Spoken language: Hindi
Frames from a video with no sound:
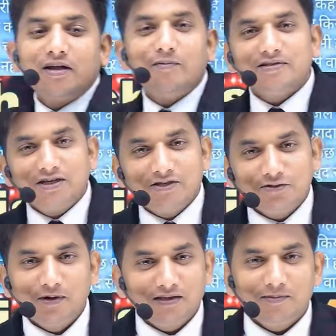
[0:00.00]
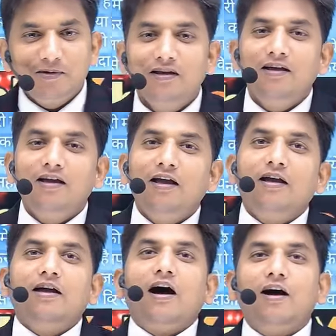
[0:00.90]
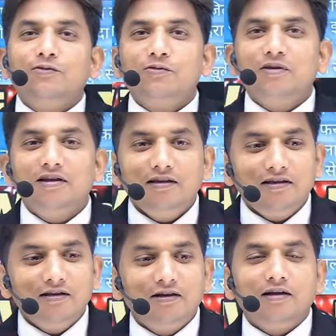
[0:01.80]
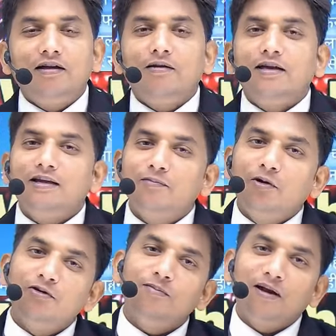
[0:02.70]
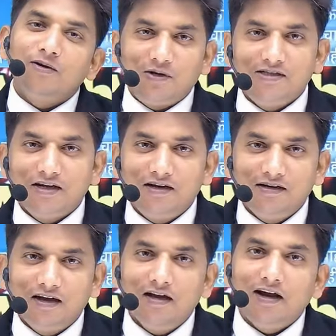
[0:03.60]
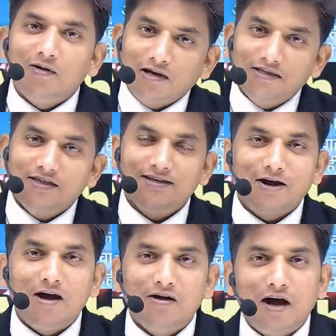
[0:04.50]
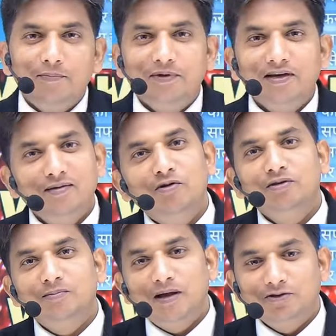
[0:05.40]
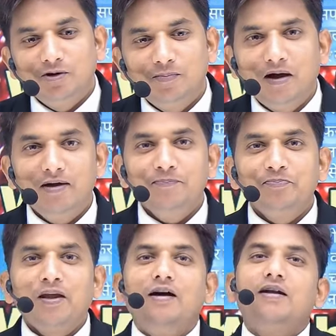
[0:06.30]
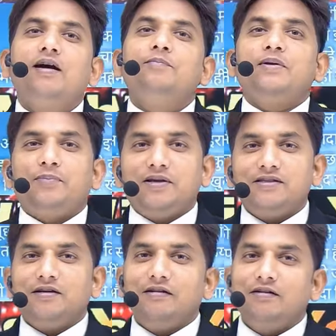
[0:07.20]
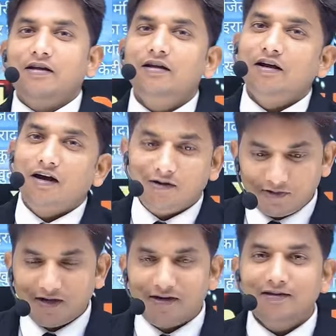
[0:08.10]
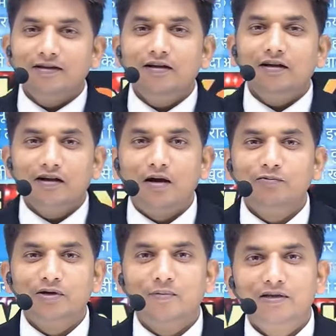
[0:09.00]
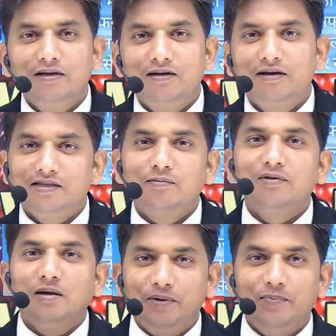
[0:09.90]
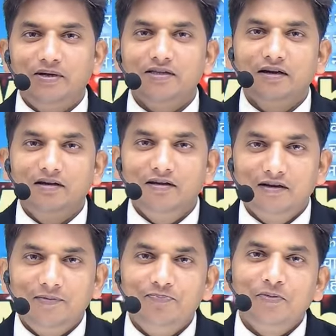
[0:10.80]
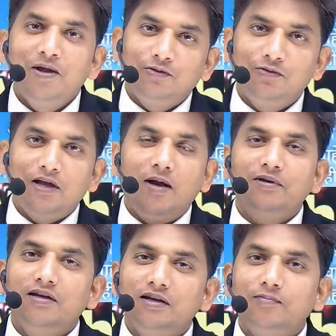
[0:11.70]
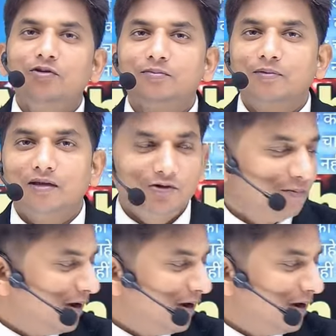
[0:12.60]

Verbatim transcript: वर्ष की शुरुआत में आयोग ने एक बहुत बड़ा नोटिस जारी किया है और ये आपके लिए बहुत बड़ा तोहफा है अगर आप प्रिपरेशन कर रहे हैं और कर ही रहे हैं अगर हम हमें देख रहे हैं इसका मतलब प्रिपरेशन कर ही रहे हैं तो आपके लिए एक बहुत बड़ा तोहफा